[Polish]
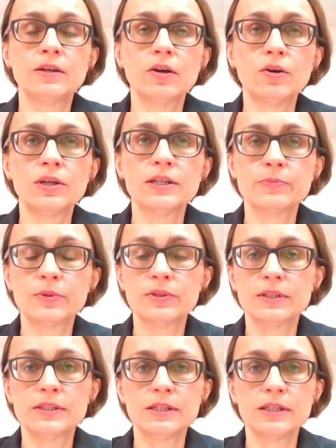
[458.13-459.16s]

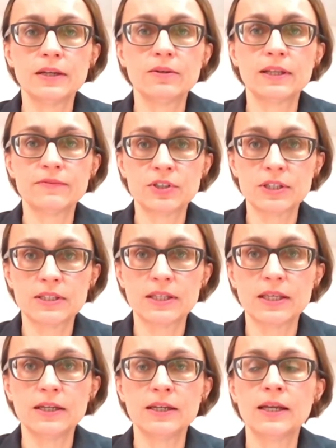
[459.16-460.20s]
korespondencyjnego dla
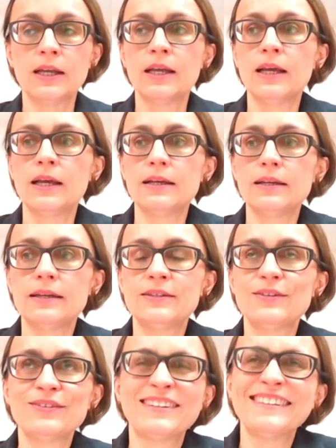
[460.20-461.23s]
wszystkich.
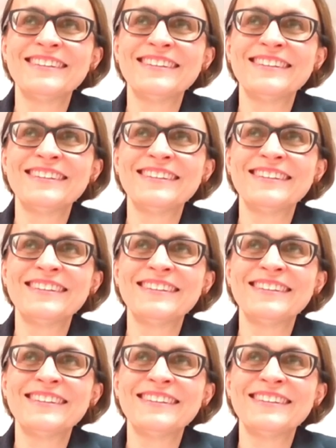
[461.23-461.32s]
To